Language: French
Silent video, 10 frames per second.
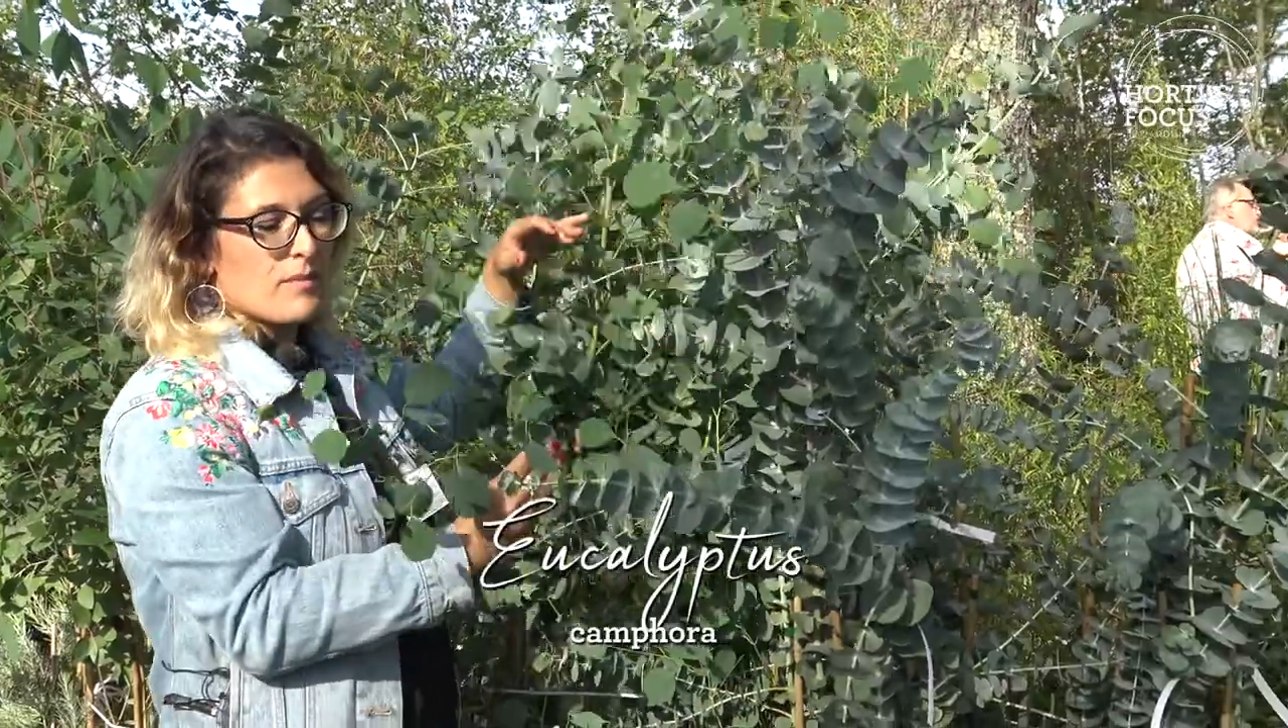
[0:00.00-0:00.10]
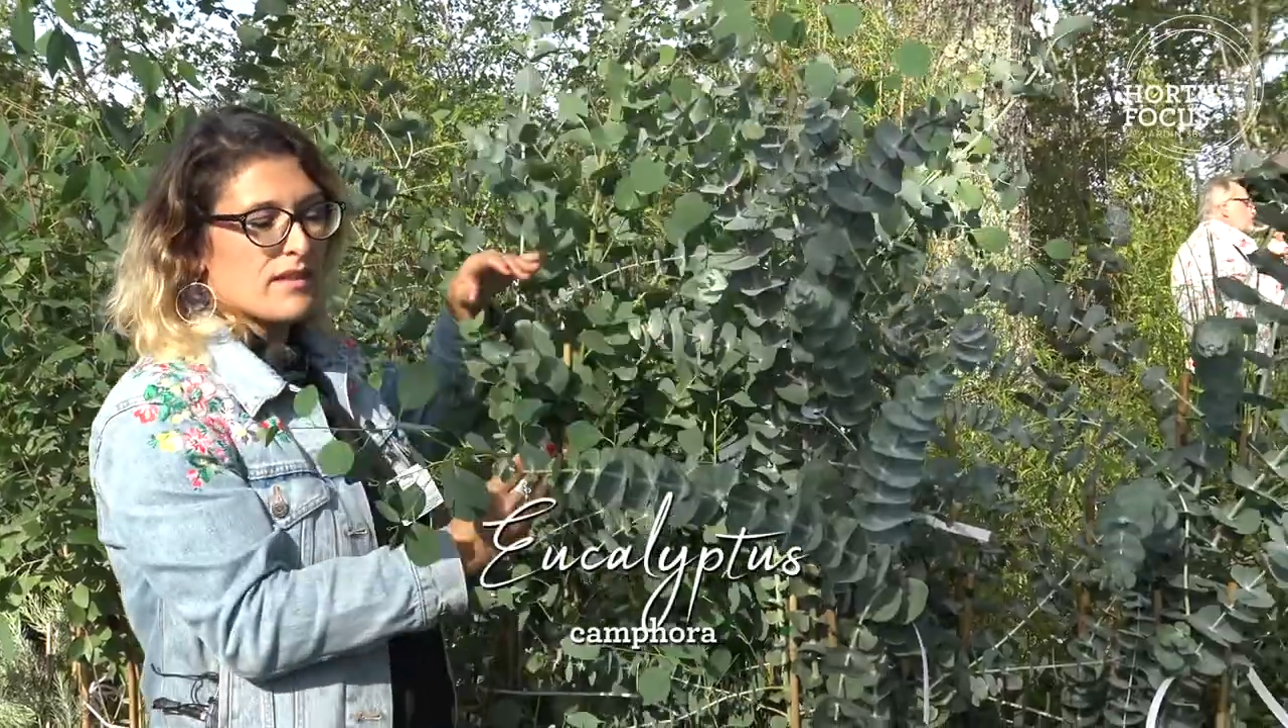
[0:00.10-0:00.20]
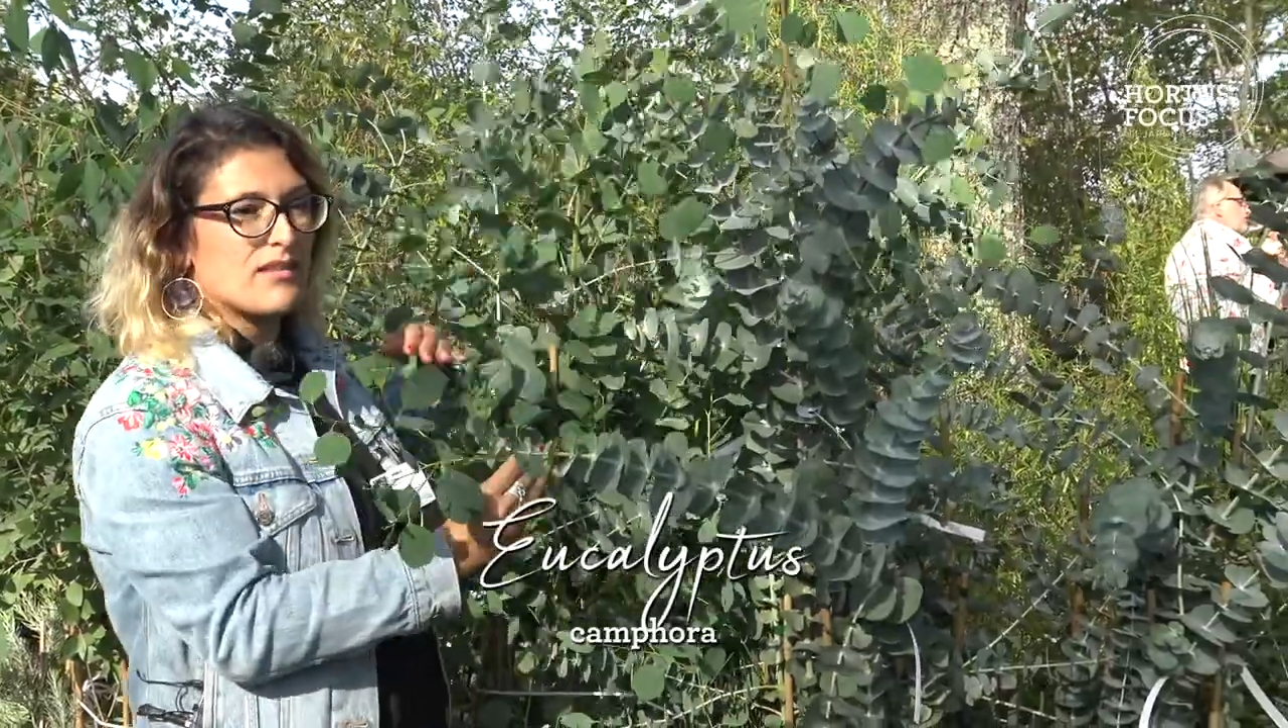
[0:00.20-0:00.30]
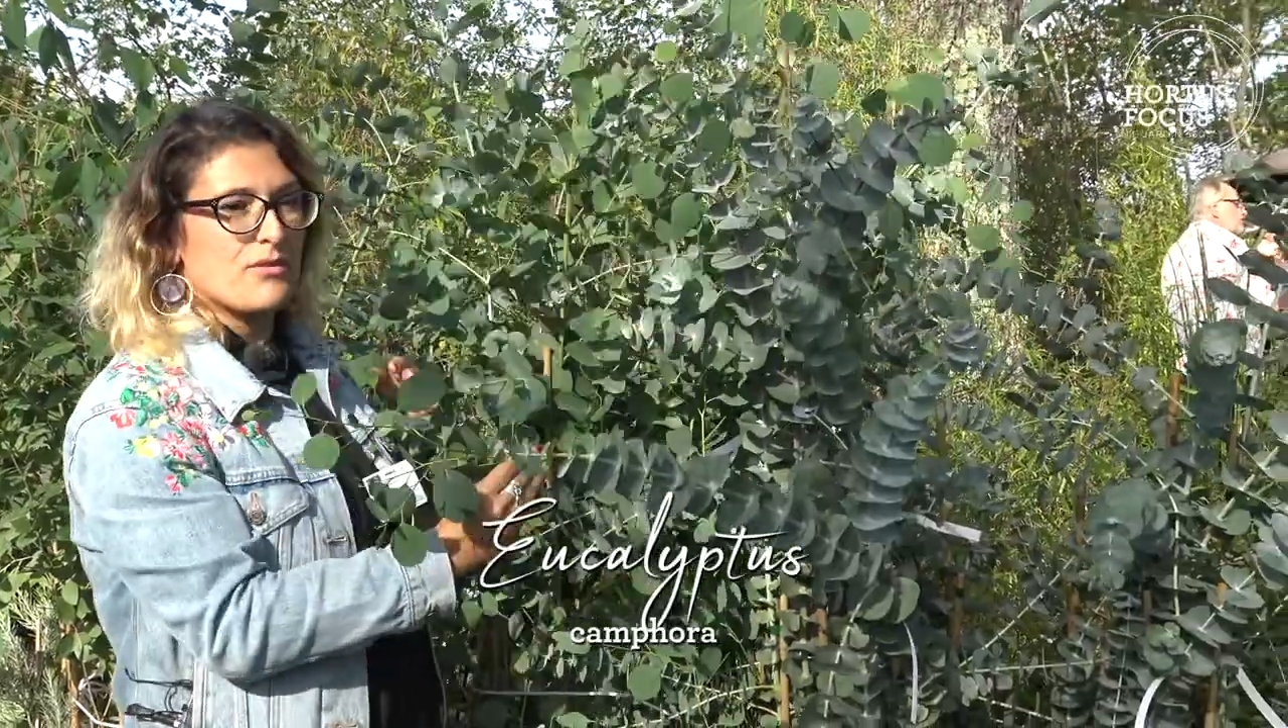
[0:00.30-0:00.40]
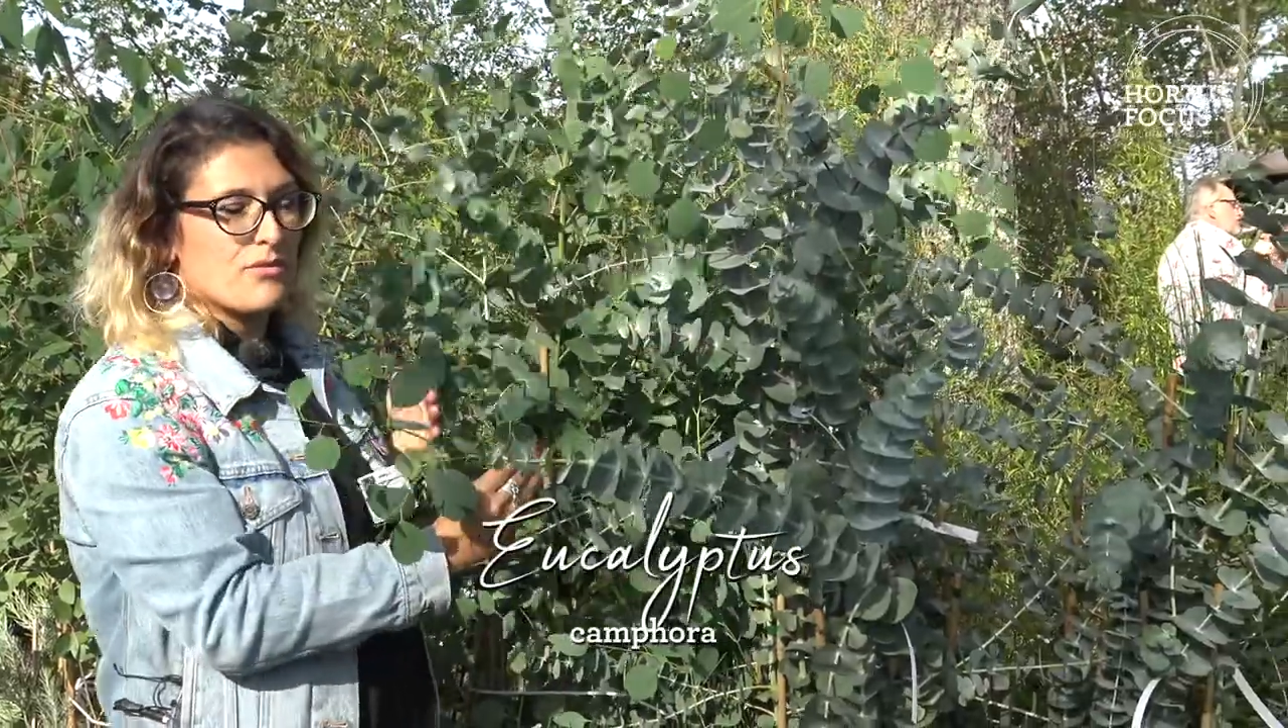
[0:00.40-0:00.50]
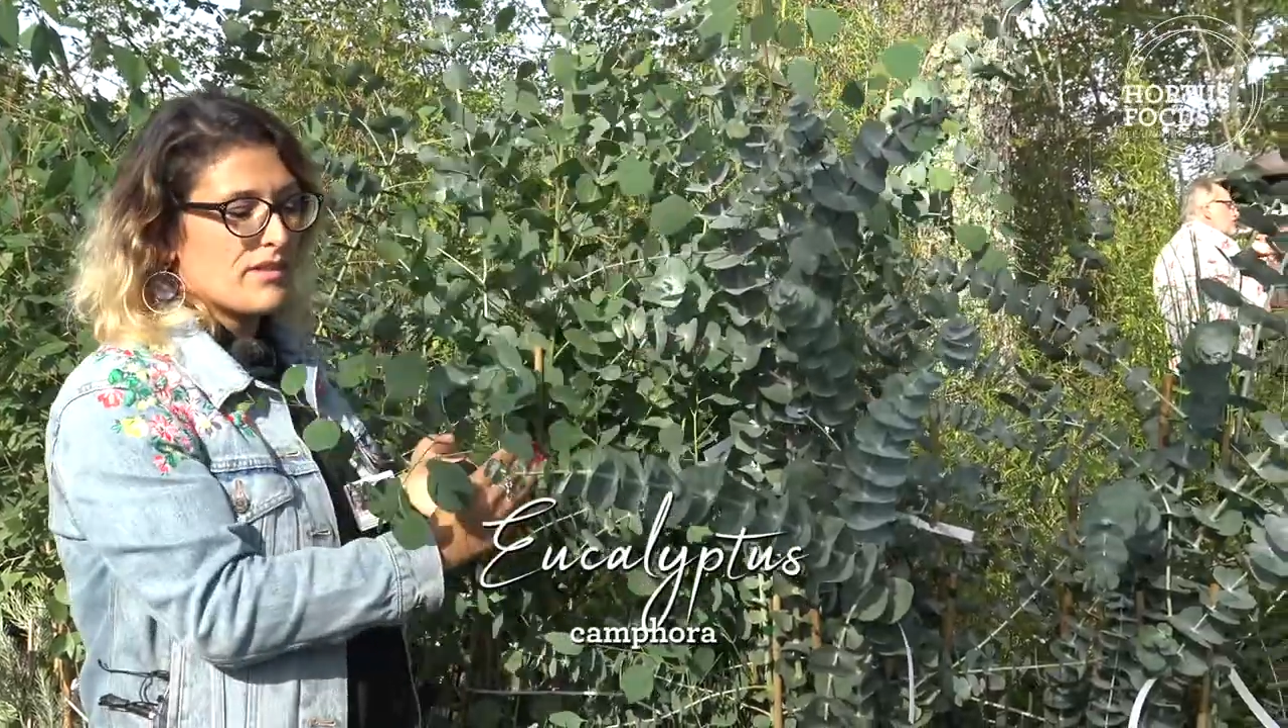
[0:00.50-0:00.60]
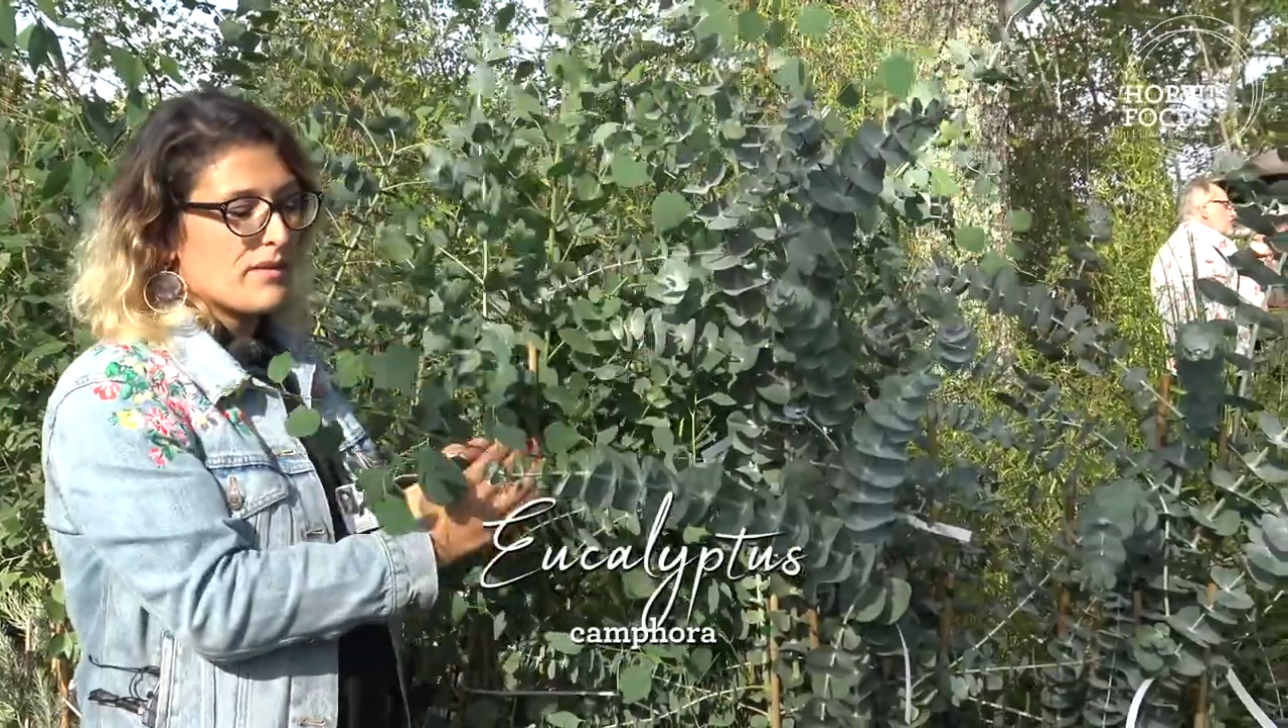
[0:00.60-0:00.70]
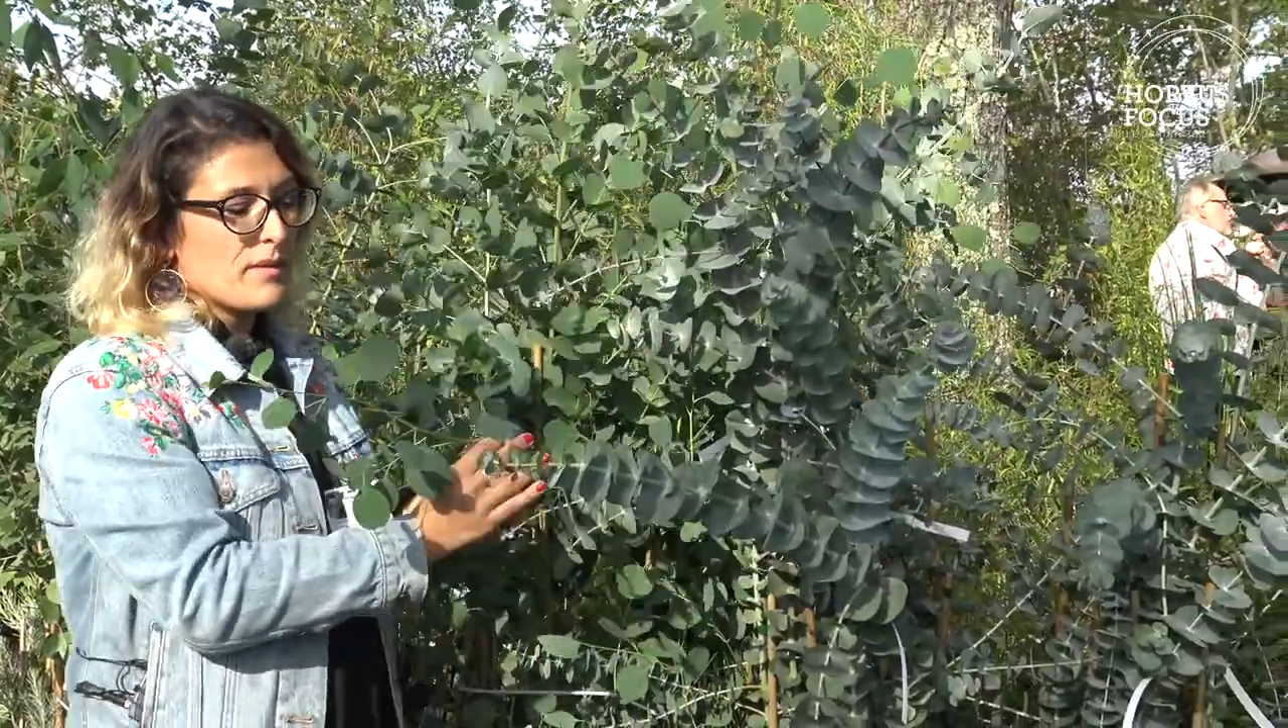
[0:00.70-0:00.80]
particulier